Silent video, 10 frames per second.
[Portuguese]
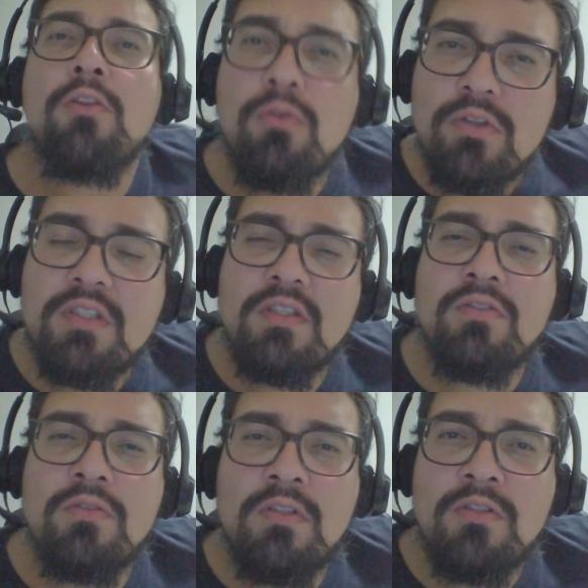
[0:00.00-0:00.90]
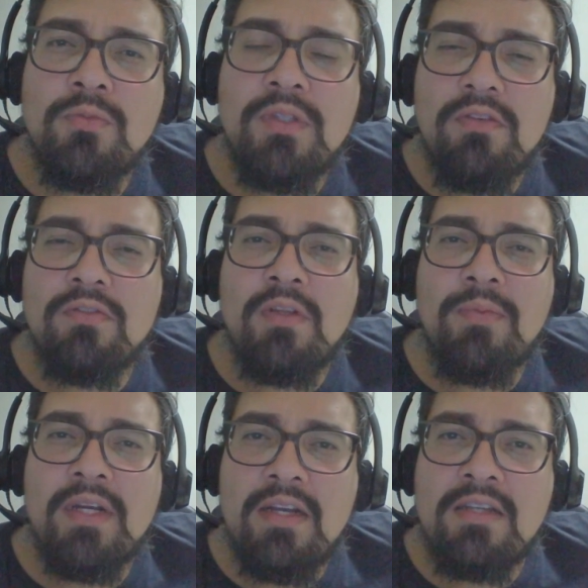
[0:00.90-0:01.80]
Todas as outras eu mandei voltar
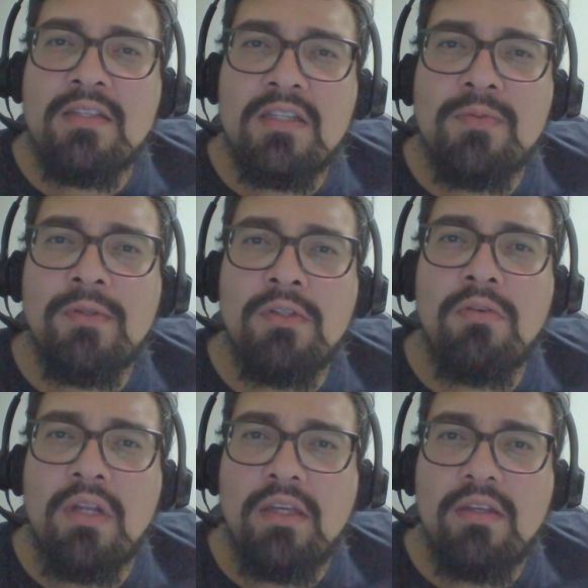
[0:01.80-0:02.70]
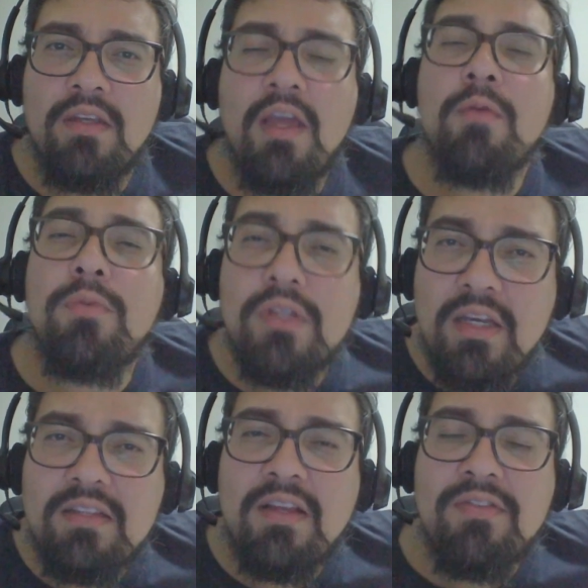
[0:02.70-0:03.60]
para casa e respondeu o link. Por que
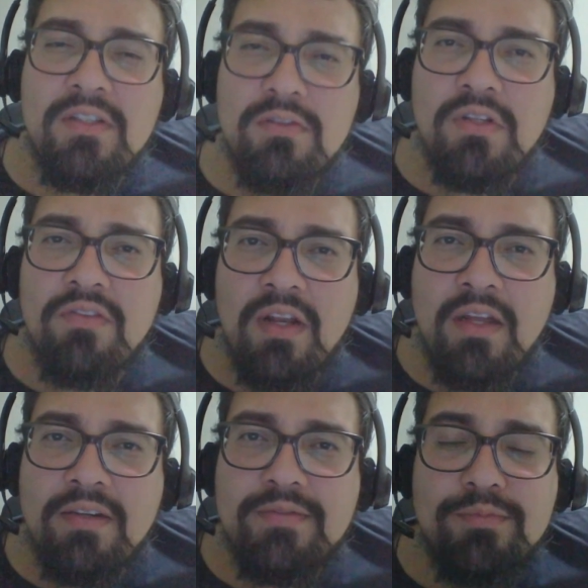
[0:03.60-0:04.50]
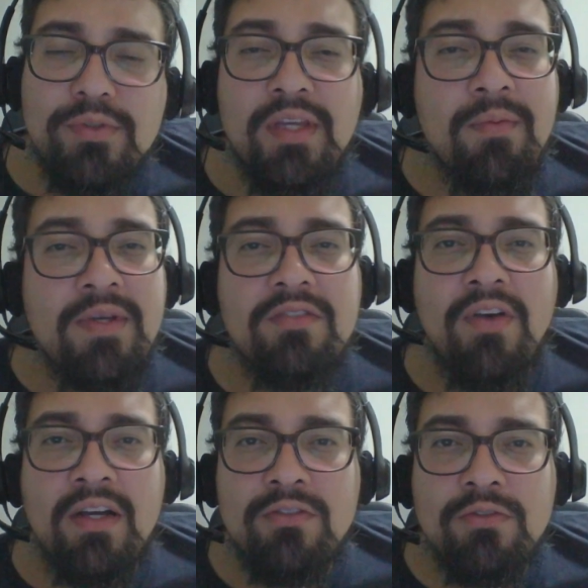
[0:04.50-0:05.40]
estava indo levar lá? Porque é mais
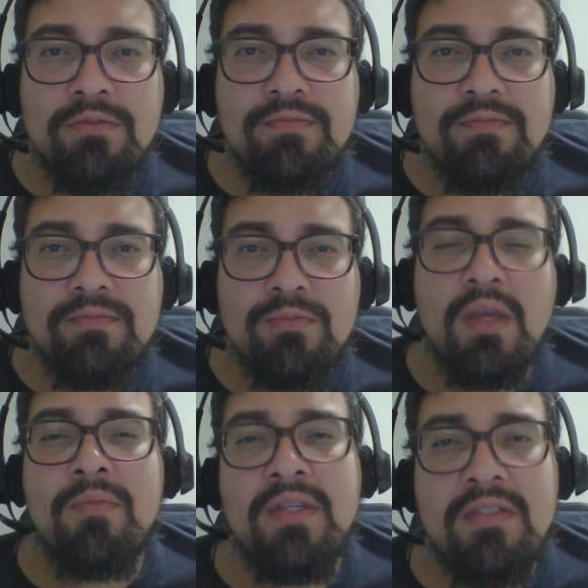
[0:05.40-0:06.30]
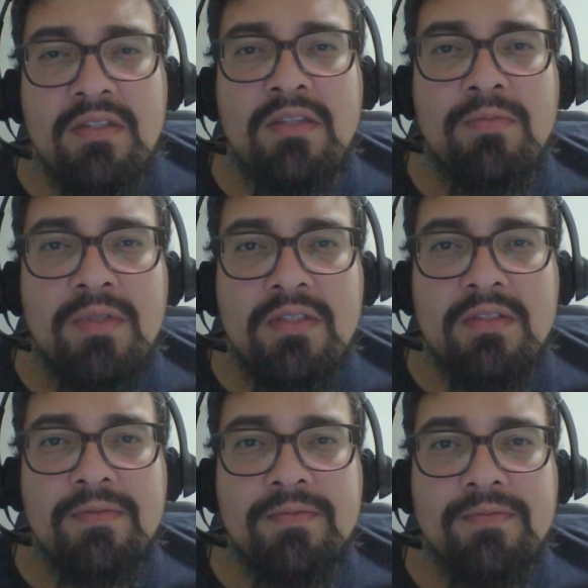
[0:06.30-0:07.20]
fácil, porque é mais
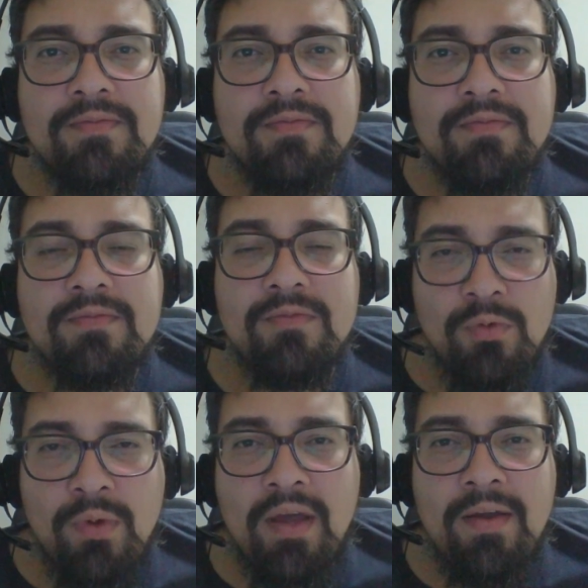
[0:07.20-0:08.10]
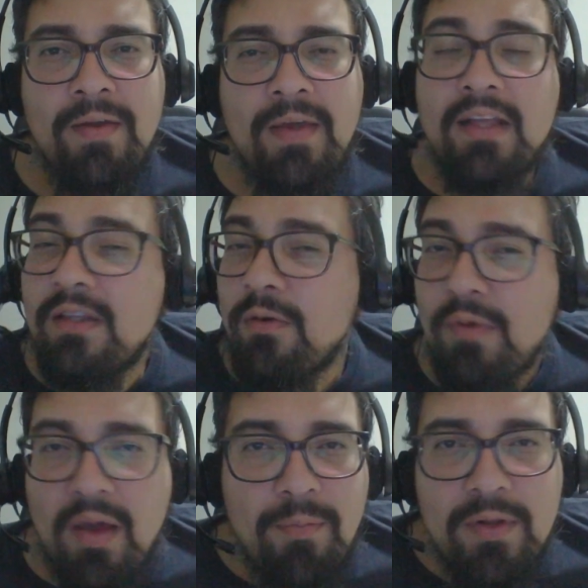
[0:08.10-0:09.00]
simples. Não é?
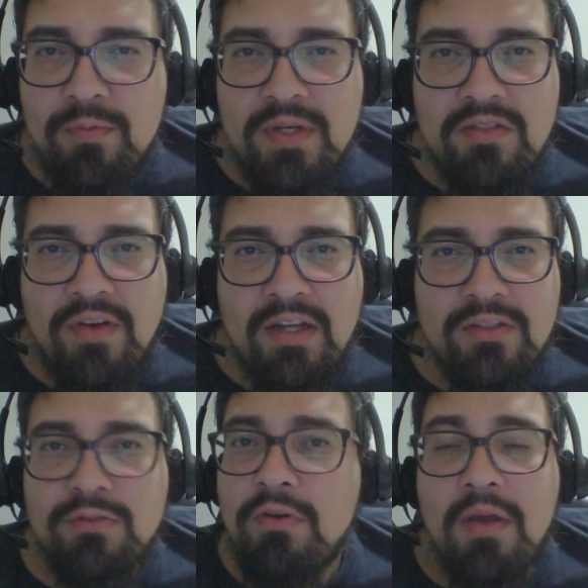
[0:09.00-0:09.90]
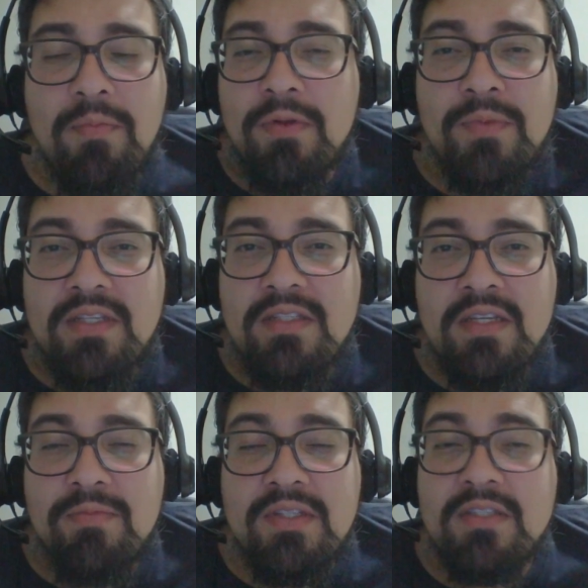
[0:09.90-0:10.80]
Não é pelo mais fácil, não é pelo mais
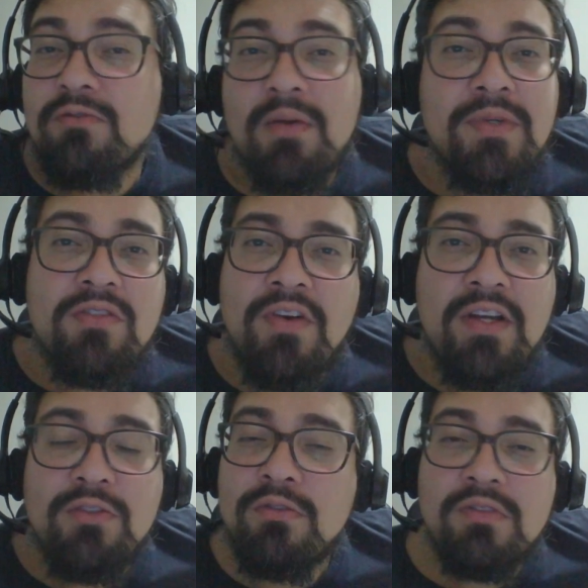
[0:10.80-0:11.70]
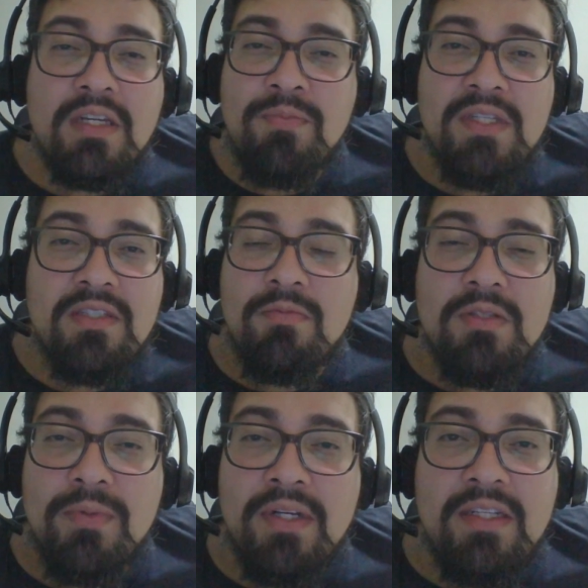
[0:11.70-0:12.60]
simples. Não está mais fácil e não está mais
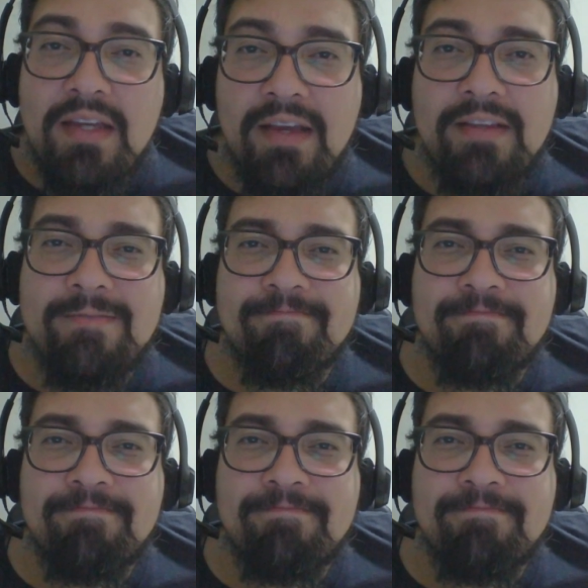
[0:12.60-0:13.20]
simples para ninguém.